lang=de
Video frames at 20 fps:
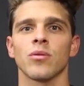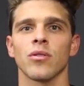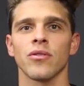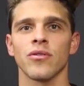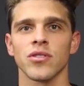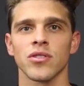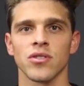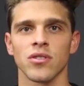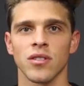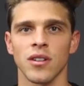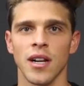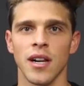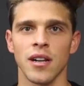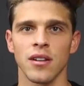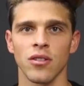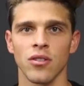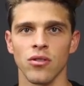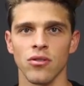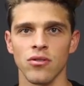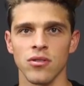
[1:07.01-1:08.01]

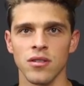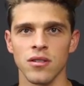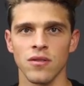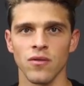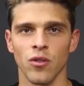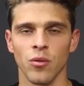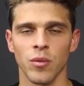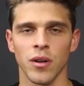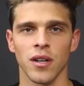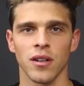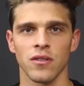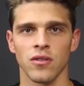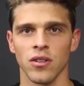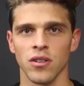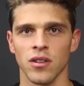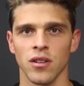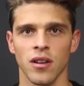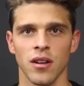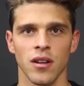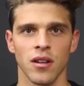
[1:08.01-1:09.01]
professionellen, großen, wo man
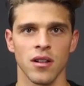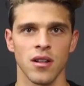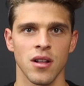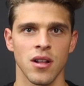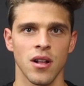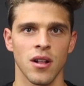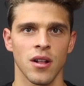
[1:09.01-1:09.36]
solche